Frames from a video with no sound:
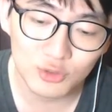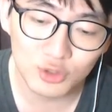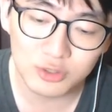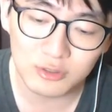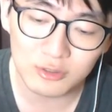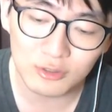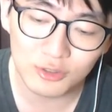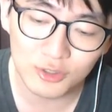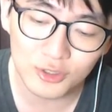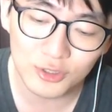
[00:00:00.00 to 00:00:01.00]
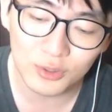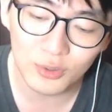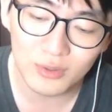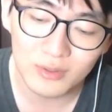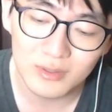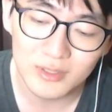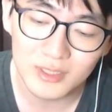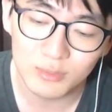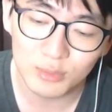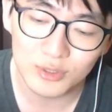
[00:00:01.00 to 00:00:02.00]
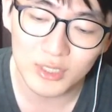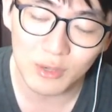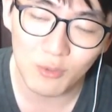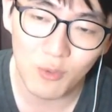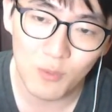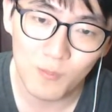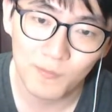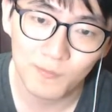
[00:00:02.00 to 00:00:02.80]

출루율로 승부를 했고